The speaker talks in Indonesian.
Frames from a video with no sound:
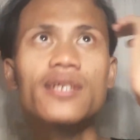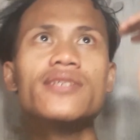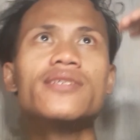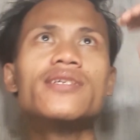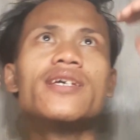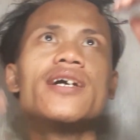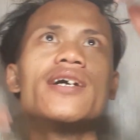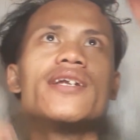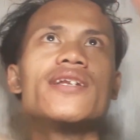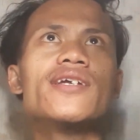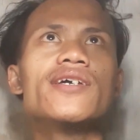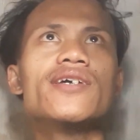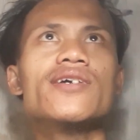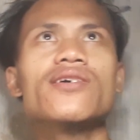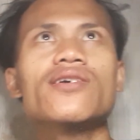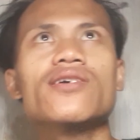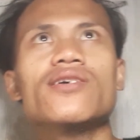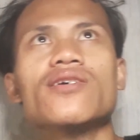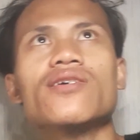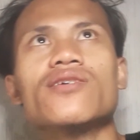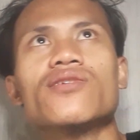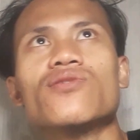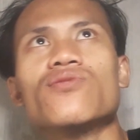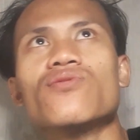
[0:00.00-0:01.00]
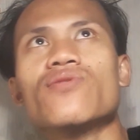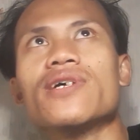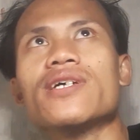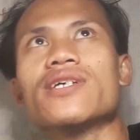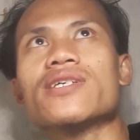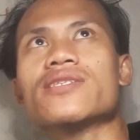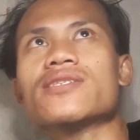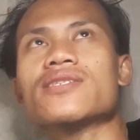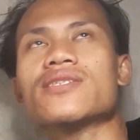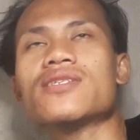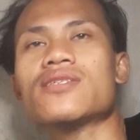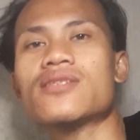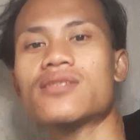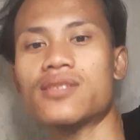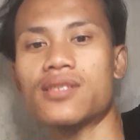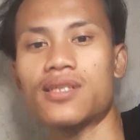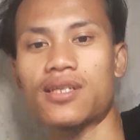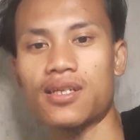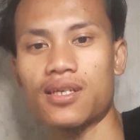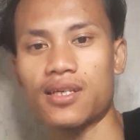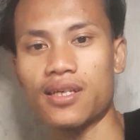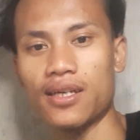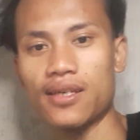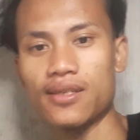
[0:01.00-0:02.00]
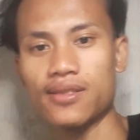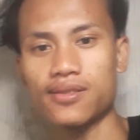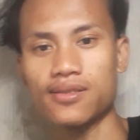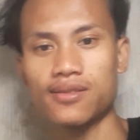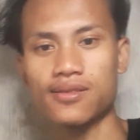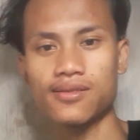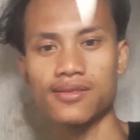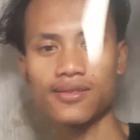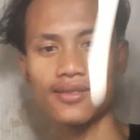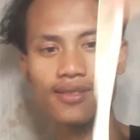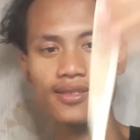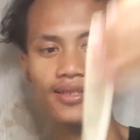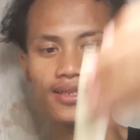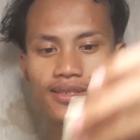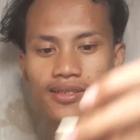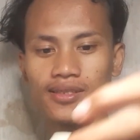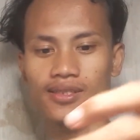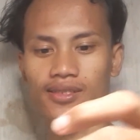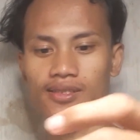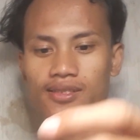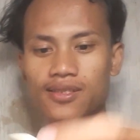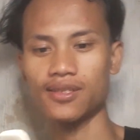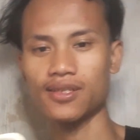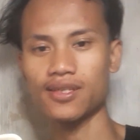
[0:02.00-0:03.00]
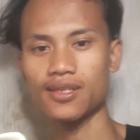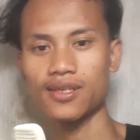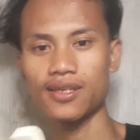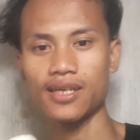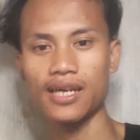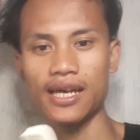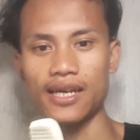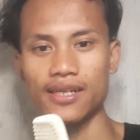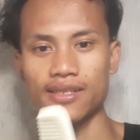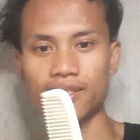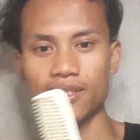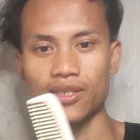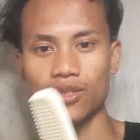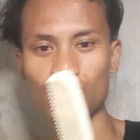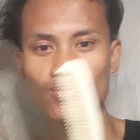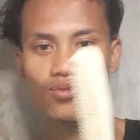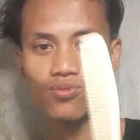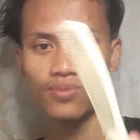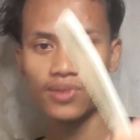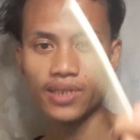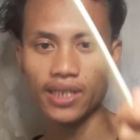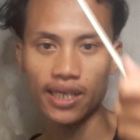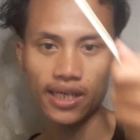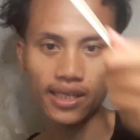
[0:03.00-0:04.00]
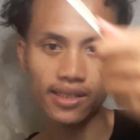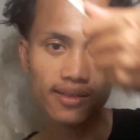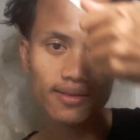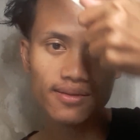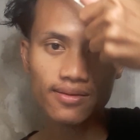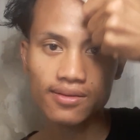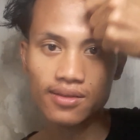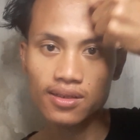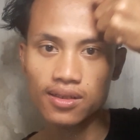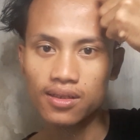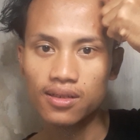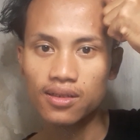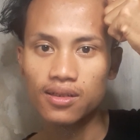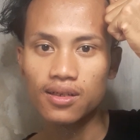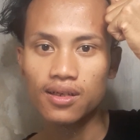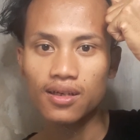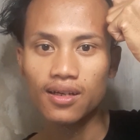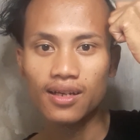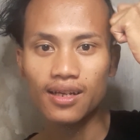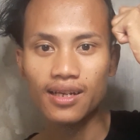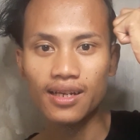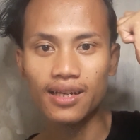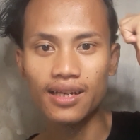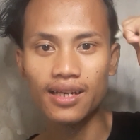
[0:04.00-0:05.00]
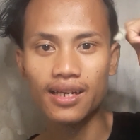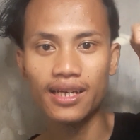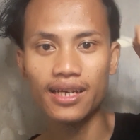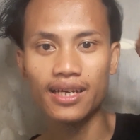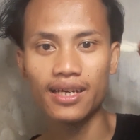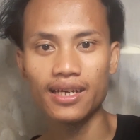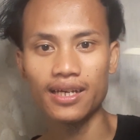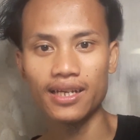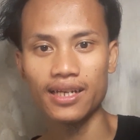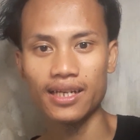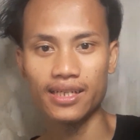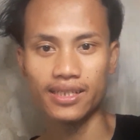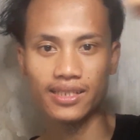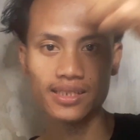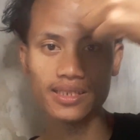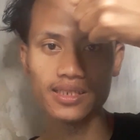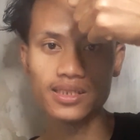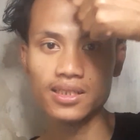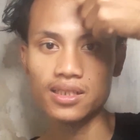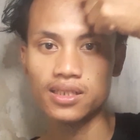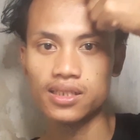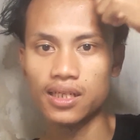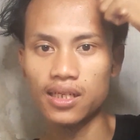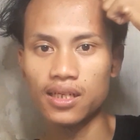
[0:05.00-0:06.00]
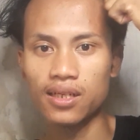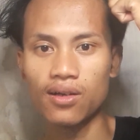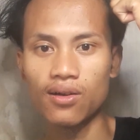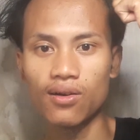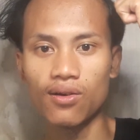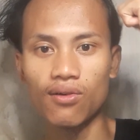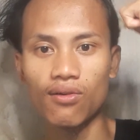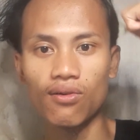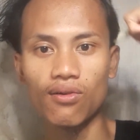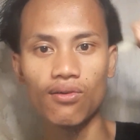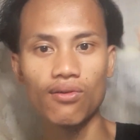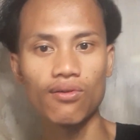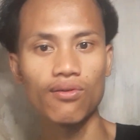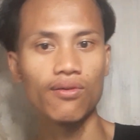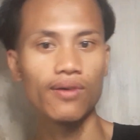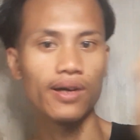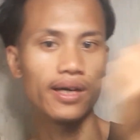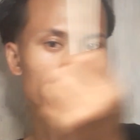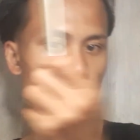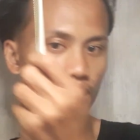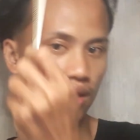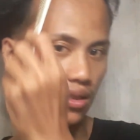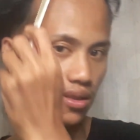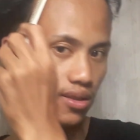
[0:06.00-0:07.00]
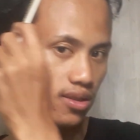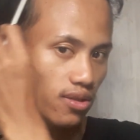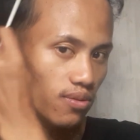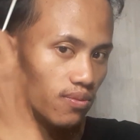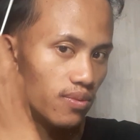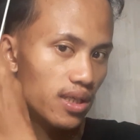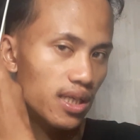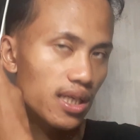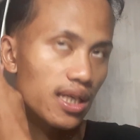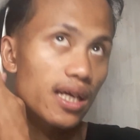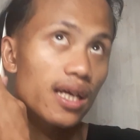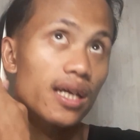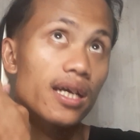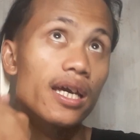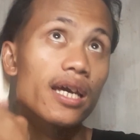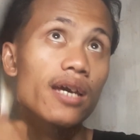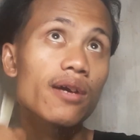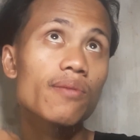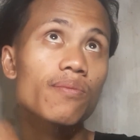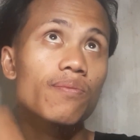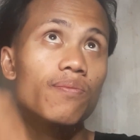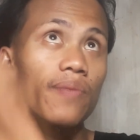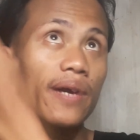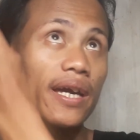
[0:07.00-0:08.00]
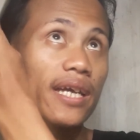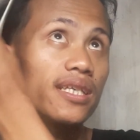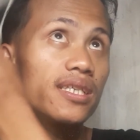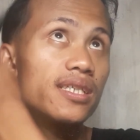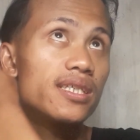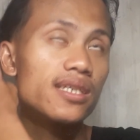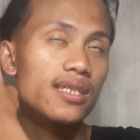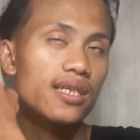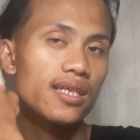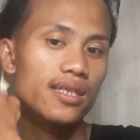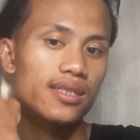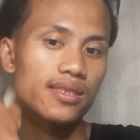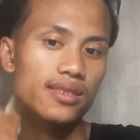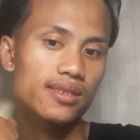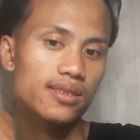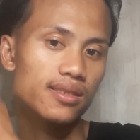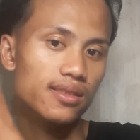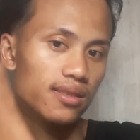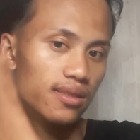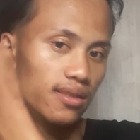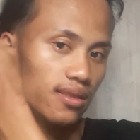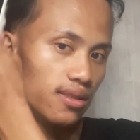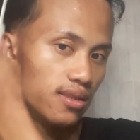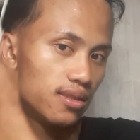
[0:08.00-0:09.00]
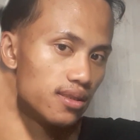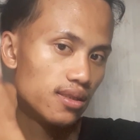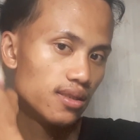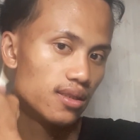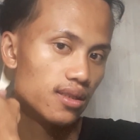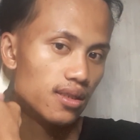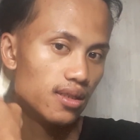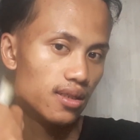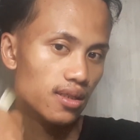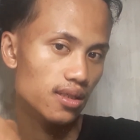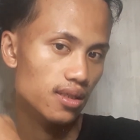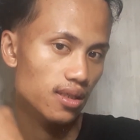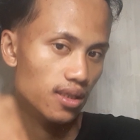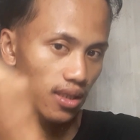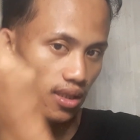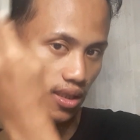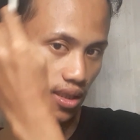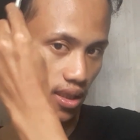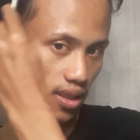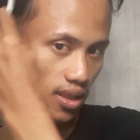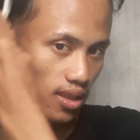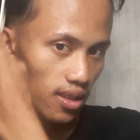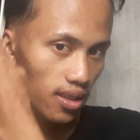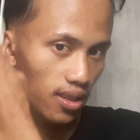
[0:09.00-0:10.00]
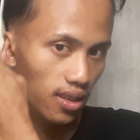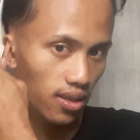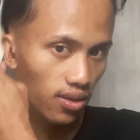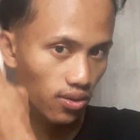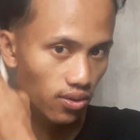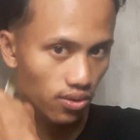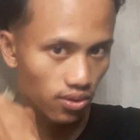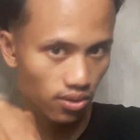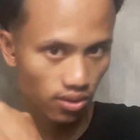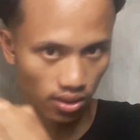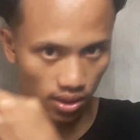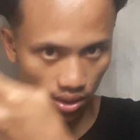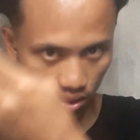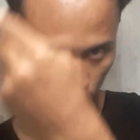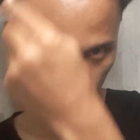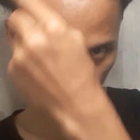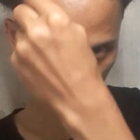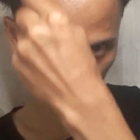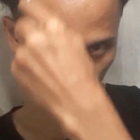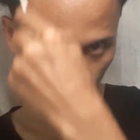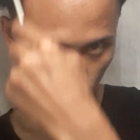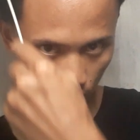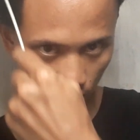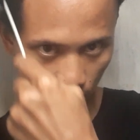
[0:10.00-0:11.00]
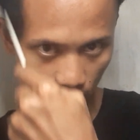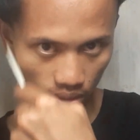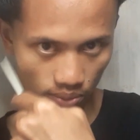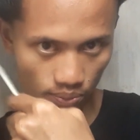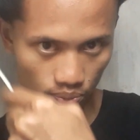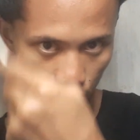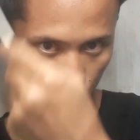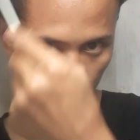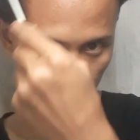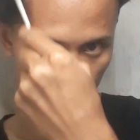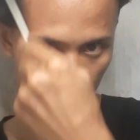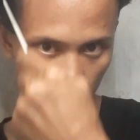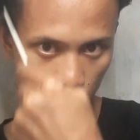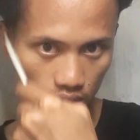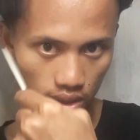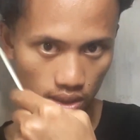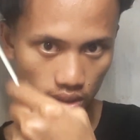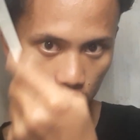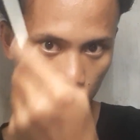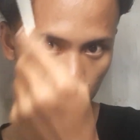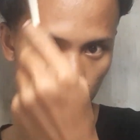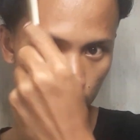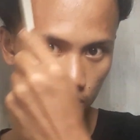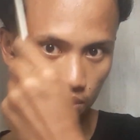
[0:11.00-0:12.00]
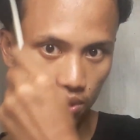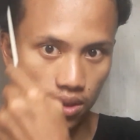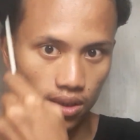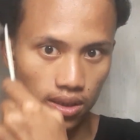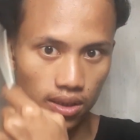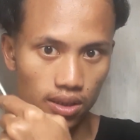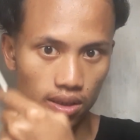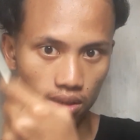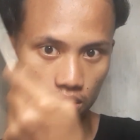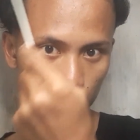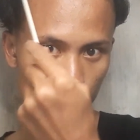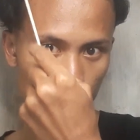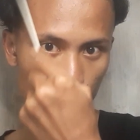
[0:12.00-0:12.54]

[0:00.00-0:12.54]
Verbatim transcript: jane yo duwe sisir guys iki sisire adik kumbian nah lek sisir jane cuma cuman lek gawe peci guys ngene iki yo lagi gabut jane guys iya